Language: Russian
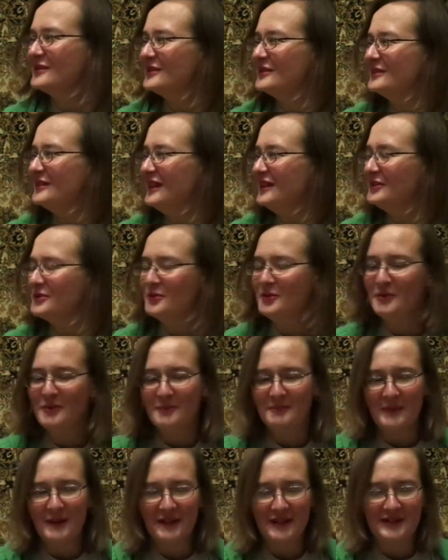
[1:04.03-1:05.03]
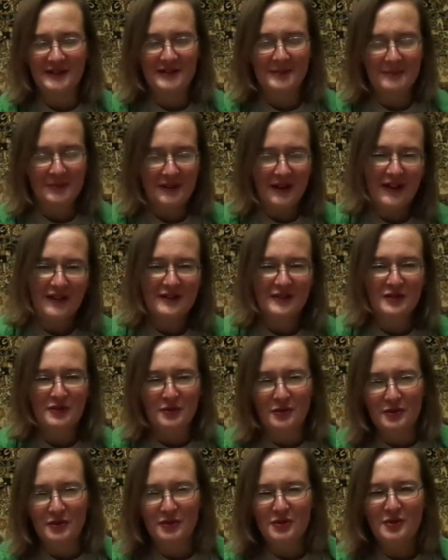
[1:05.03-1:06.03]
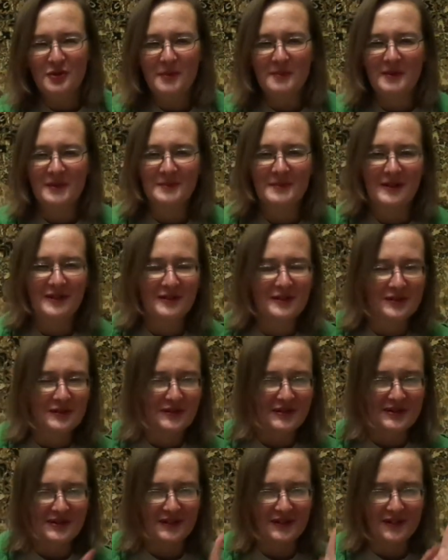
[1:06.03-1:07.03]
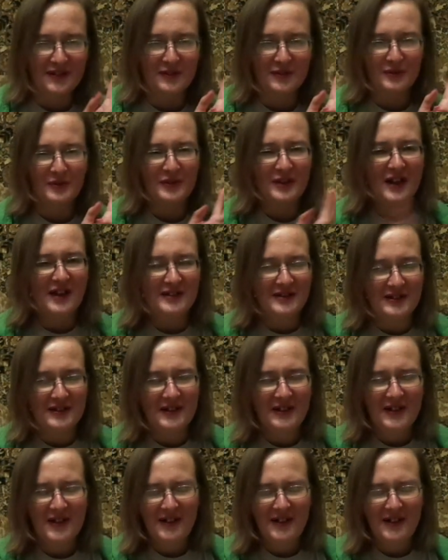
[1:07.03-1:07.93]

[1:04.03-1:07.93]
дня, но пока собиралась, то все, посмотрела две серии Инуяси.